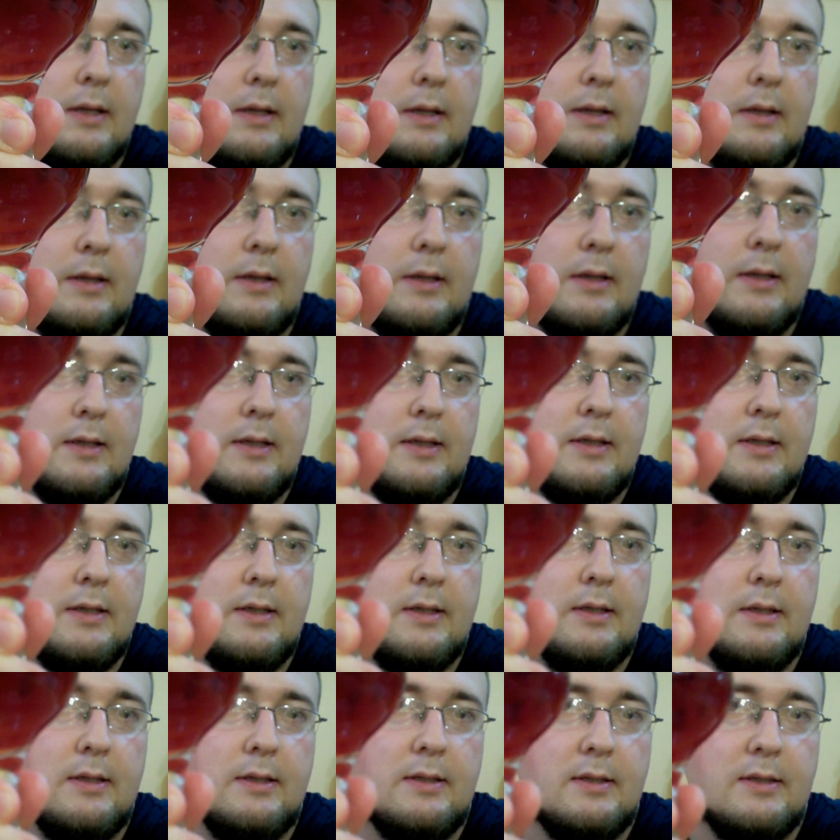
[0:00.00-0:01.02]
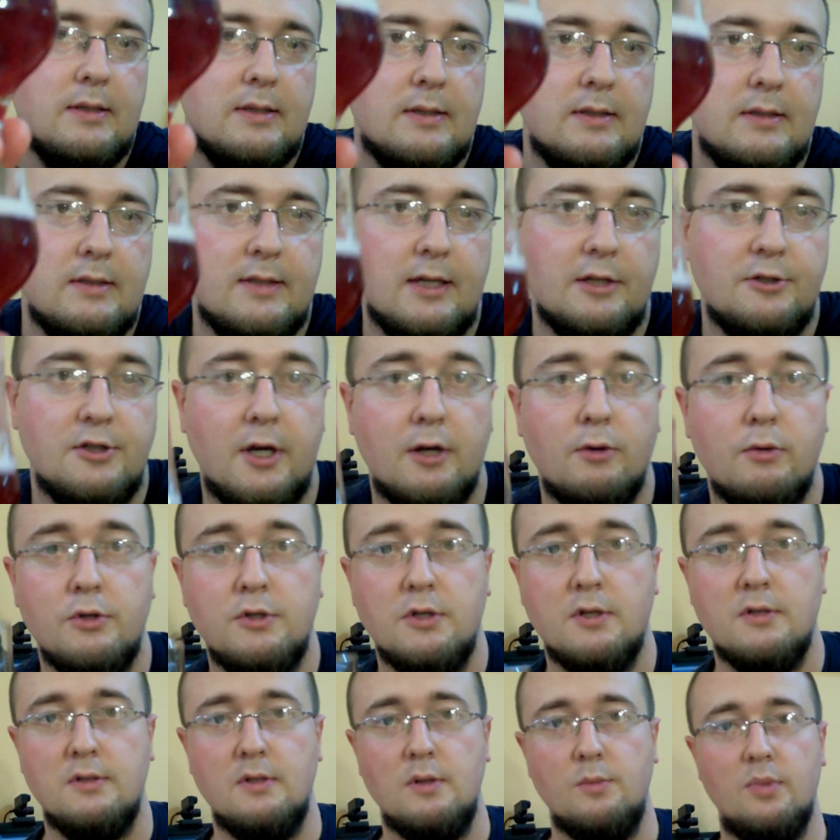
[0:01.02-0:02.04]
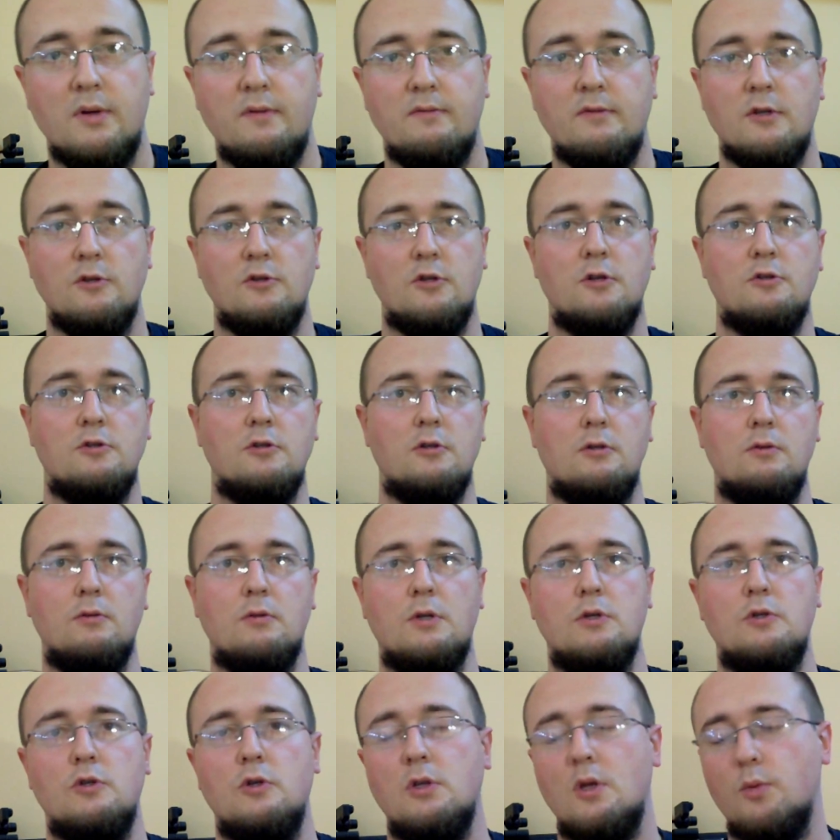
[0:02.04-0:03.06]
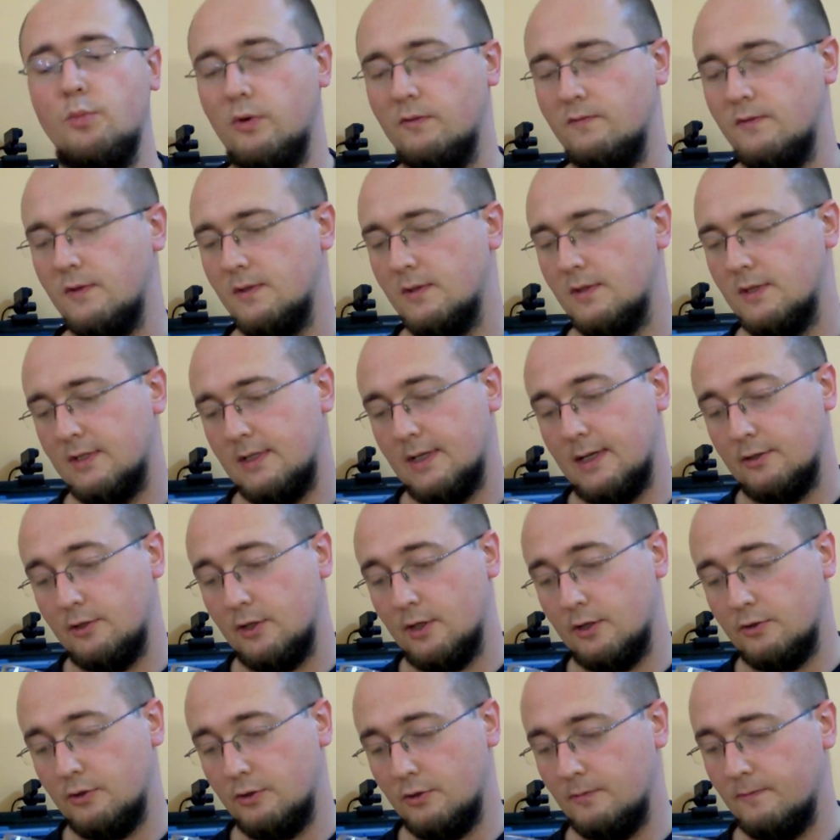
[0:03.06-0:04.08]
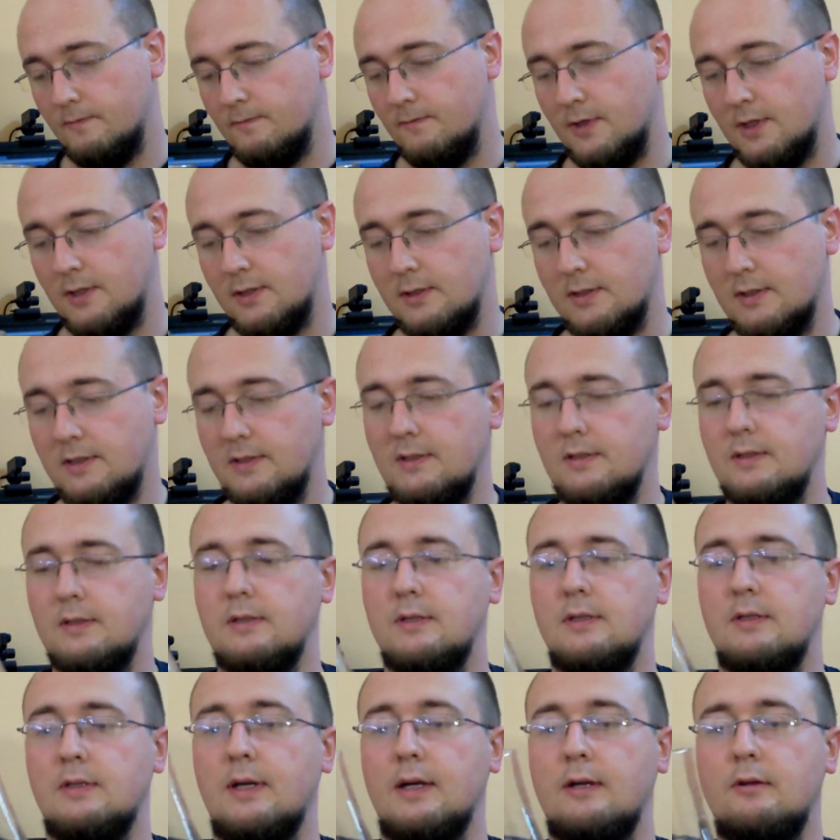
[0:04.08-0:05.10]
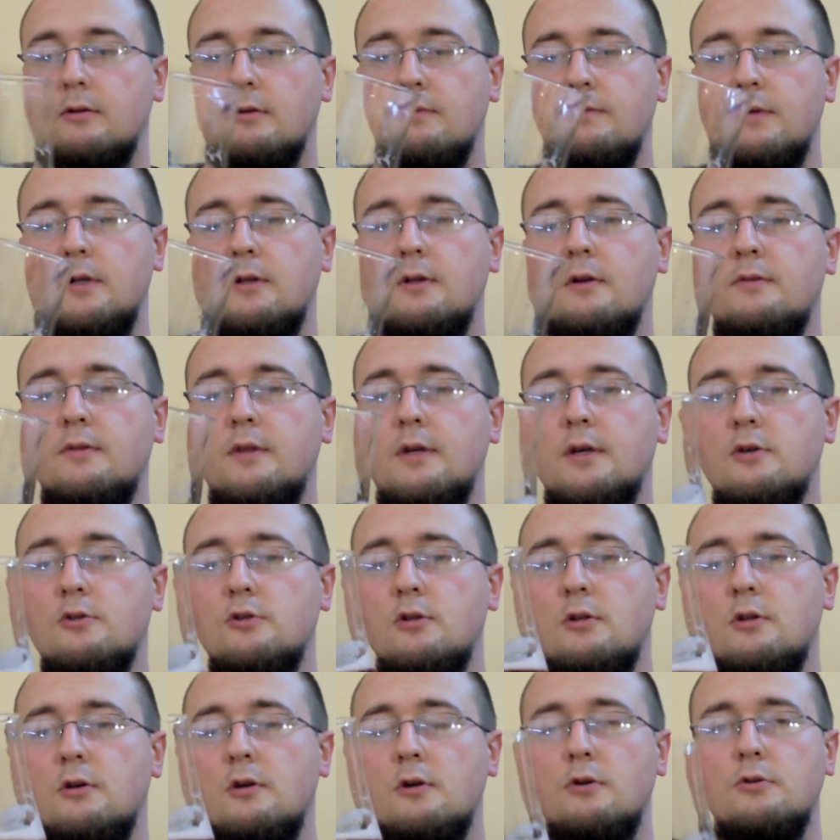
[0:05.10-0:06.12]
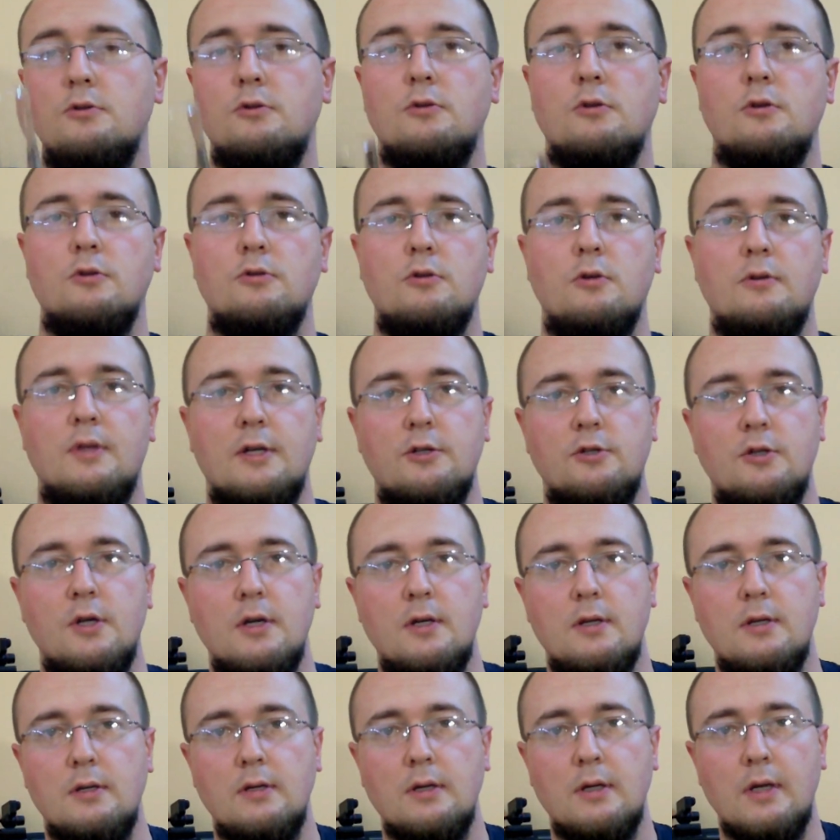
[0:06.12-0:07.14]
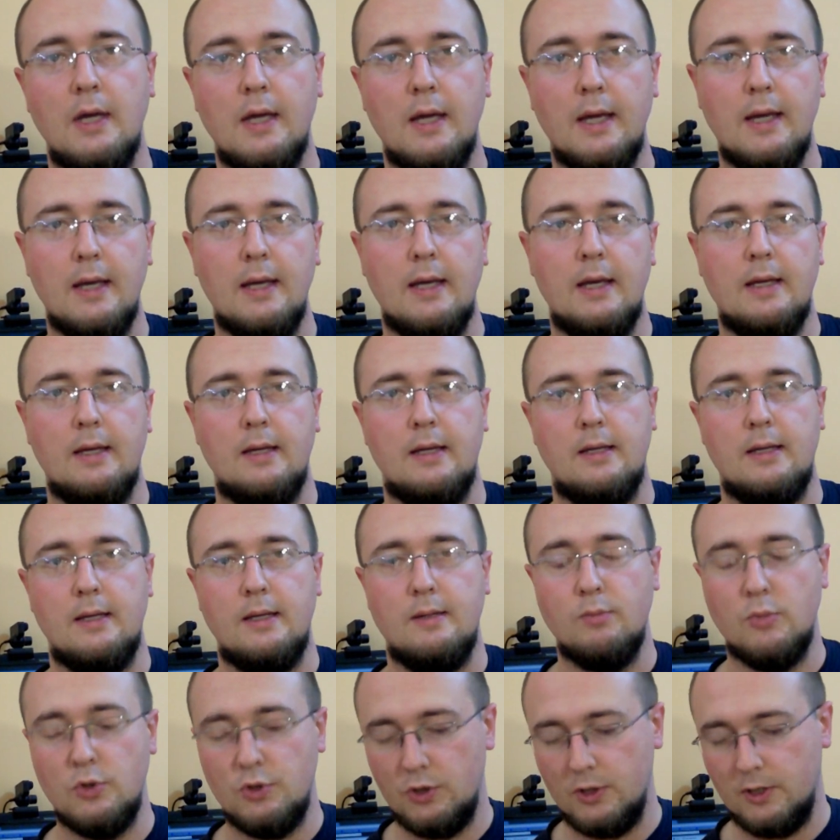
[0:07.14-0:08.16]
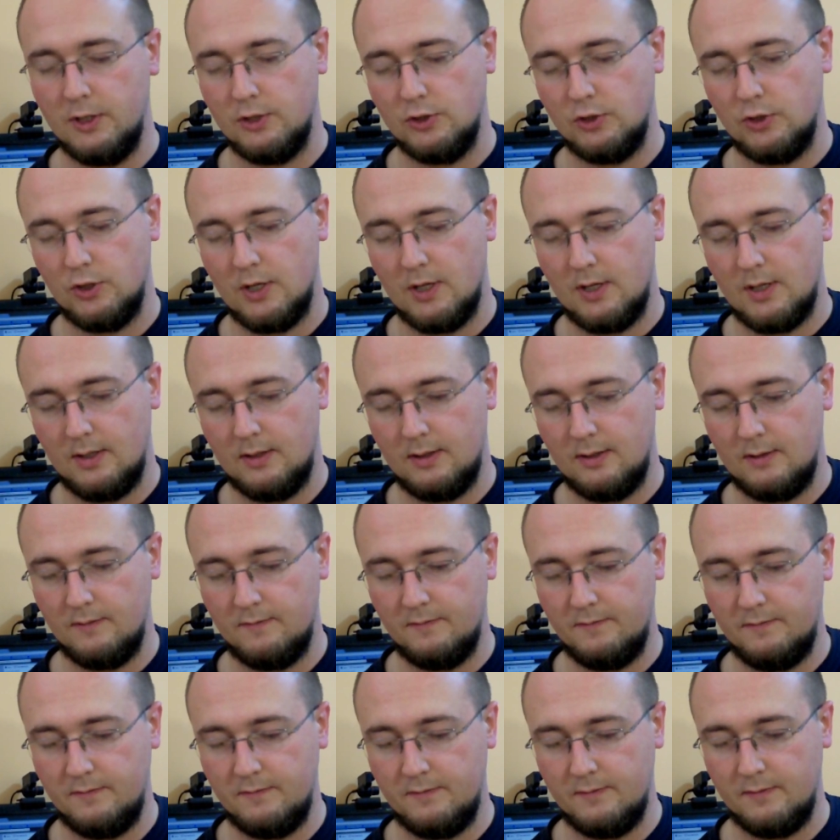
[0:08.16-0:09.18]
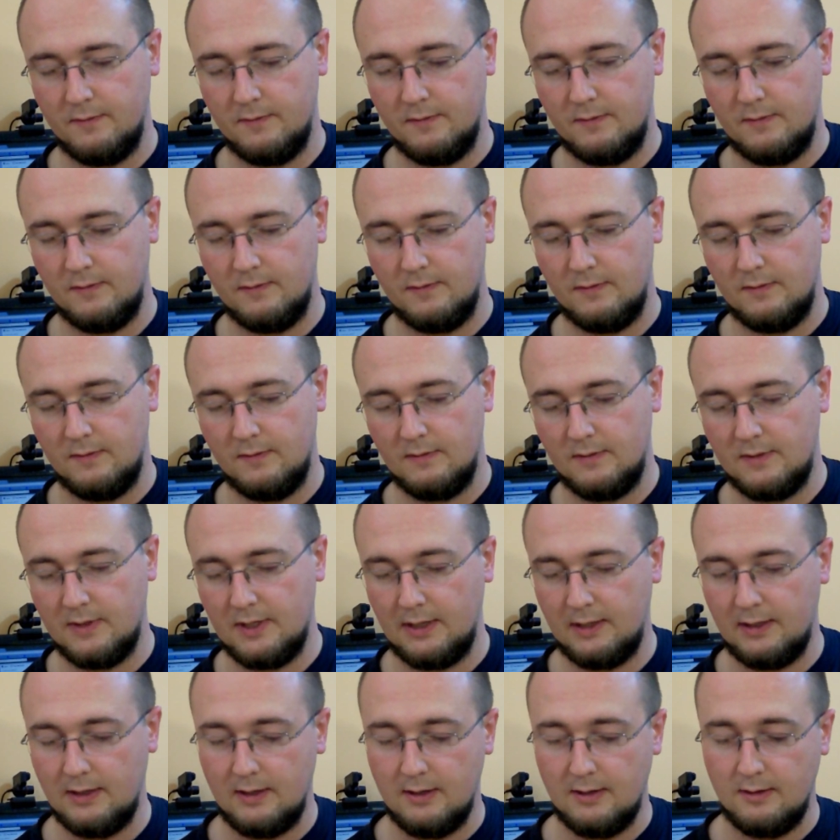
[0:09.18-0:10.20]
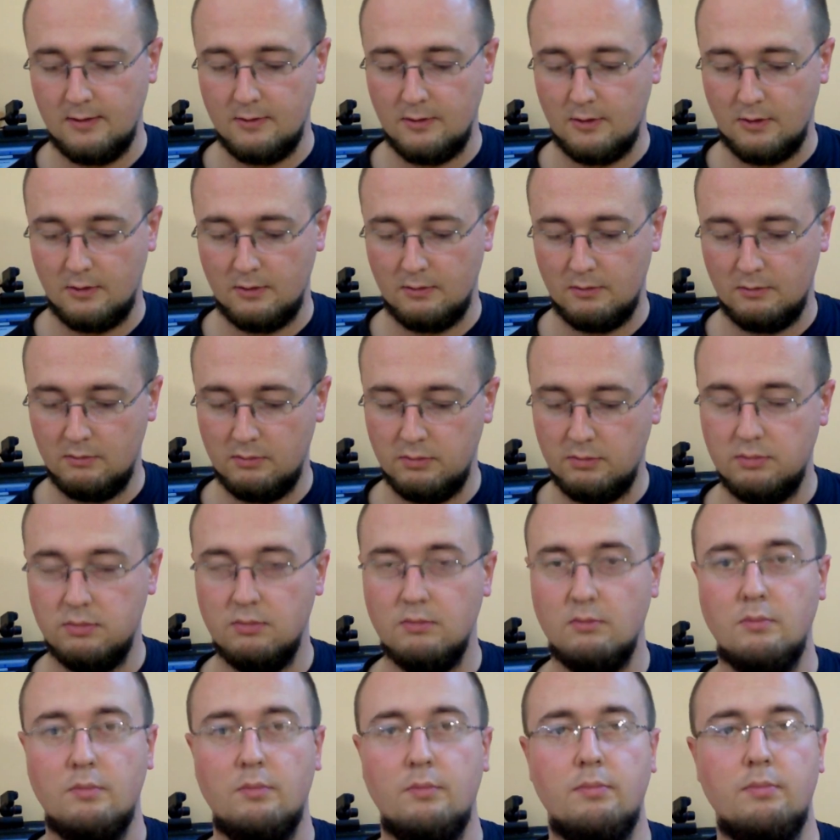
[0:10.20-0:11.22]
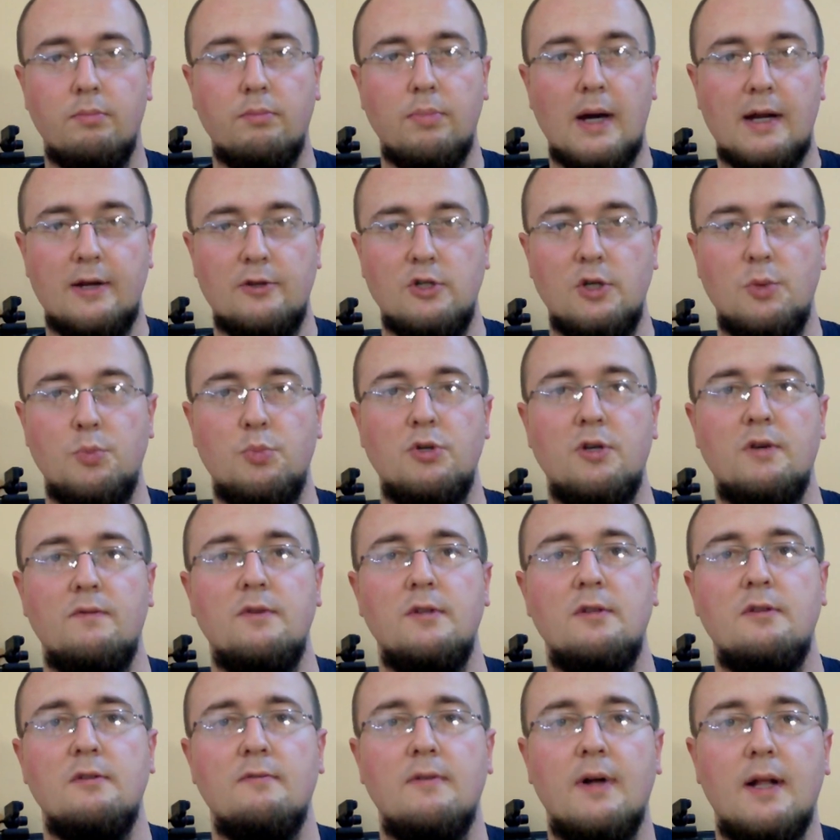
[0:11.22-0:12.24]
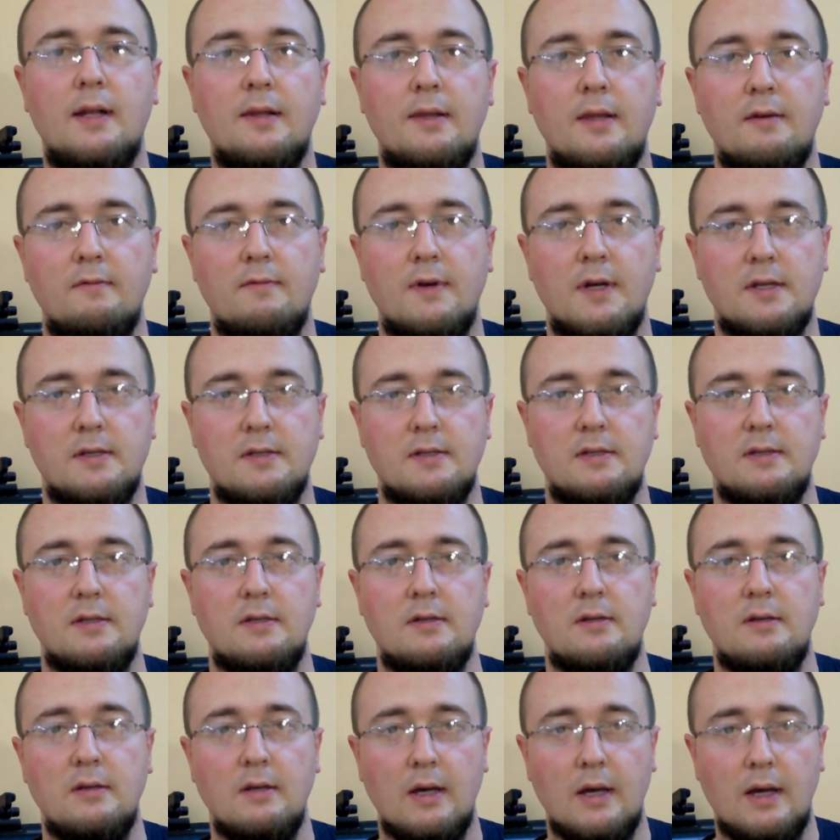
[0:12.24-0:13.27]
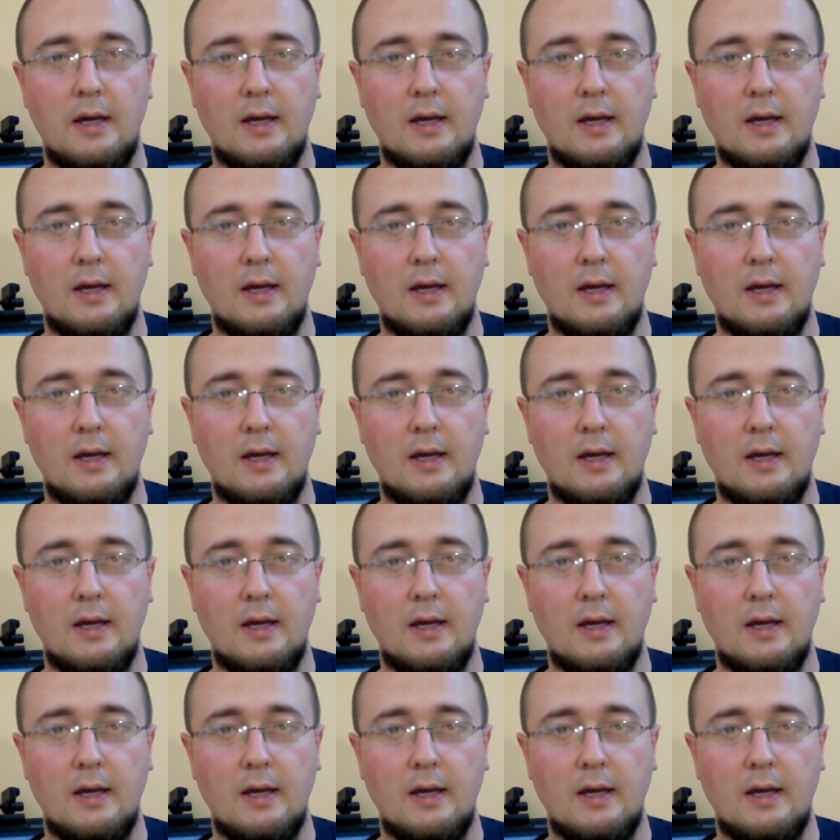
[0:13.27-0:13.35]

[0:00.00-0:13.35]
E, zadziały się z nim pewne rzeczy, które się nie powinny zadziać. Więc e, tak to wygląda, jeżeli chodzi o Johna Sherry. E, myślę, że w takiej no, bardziej przewidywalnej wersji,